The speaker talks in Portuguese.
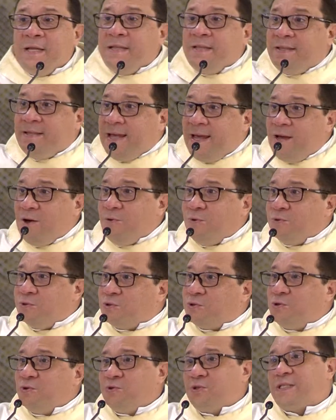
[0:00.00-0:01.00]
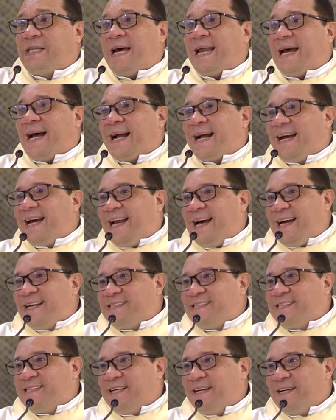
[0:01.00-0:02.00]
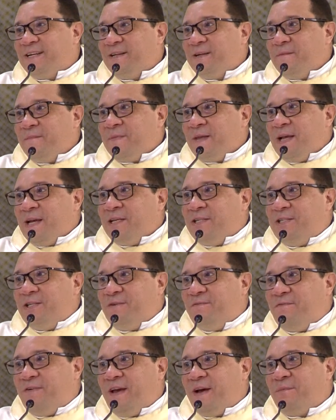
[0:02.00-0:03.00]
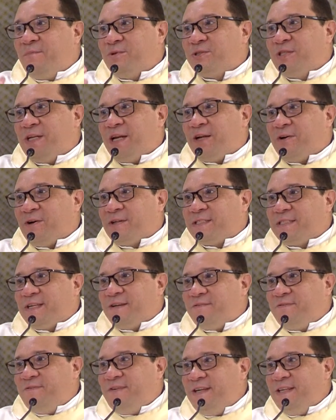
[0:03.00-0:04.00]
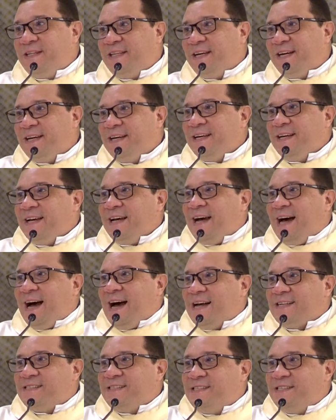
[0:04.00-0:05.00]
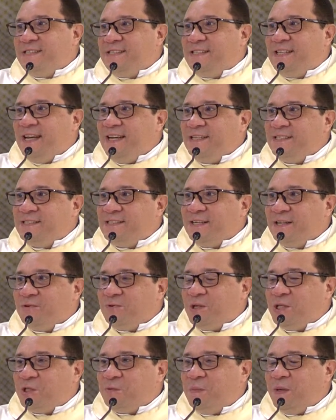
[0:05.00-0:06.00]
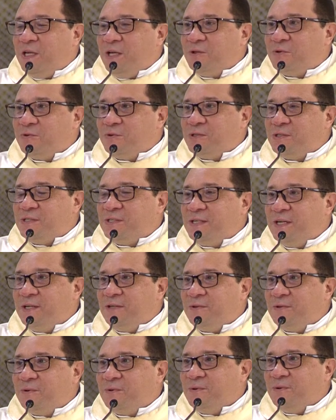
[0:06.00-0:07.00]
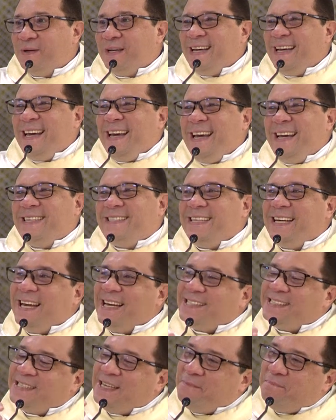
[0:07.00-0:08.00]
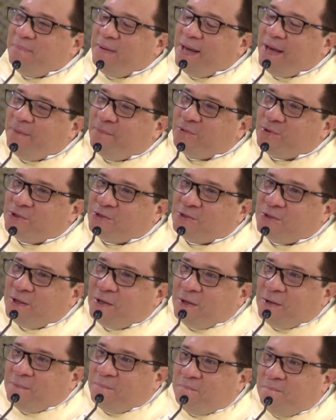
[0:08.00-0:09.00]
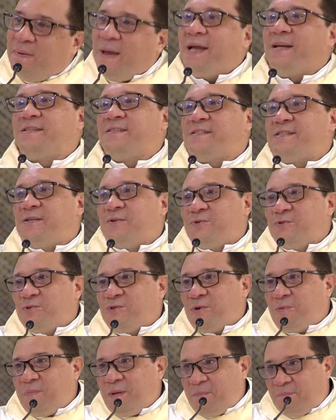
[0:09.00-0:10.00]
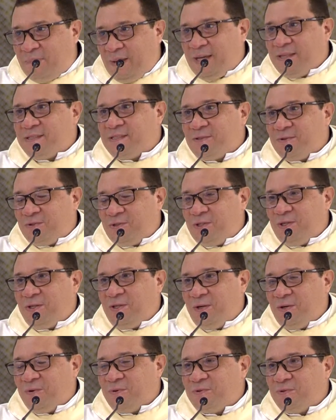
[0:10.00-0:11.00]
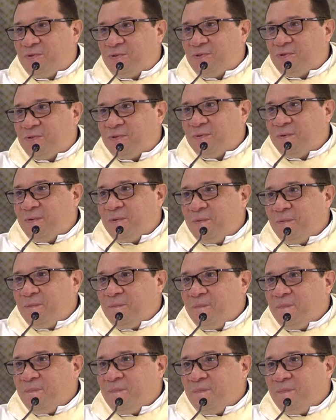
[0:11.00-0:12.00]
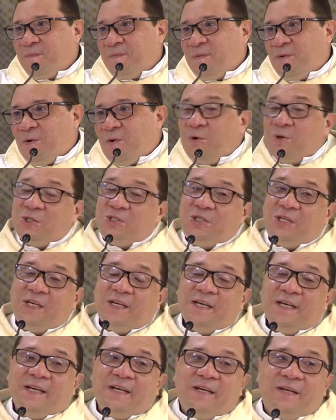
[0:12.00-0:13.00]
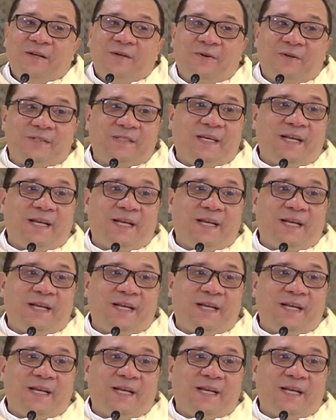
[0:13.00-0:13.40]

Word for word: Deus nos dará a graça de vermos na nossa vida a assistência do Espírito Santo e de recebermos bênçãos sobre bênçãos de Deus. Hoje nós